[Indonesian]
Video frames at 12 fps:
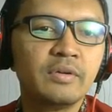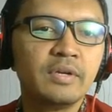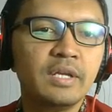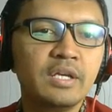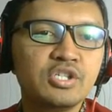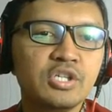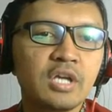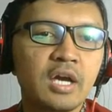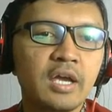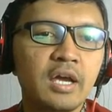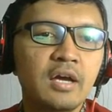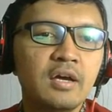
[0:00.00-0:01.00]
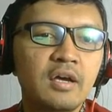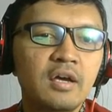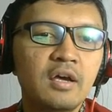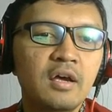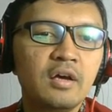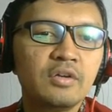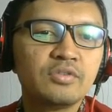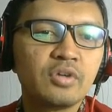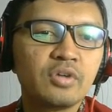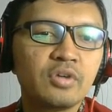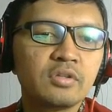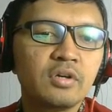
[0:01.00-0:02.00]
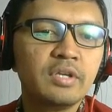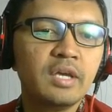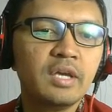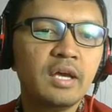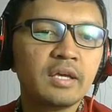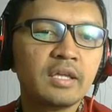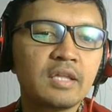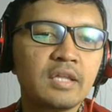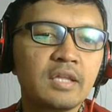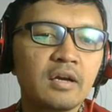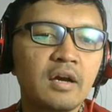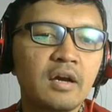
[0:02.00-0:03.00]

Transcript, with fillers: Indonesia ya. Contohnya kita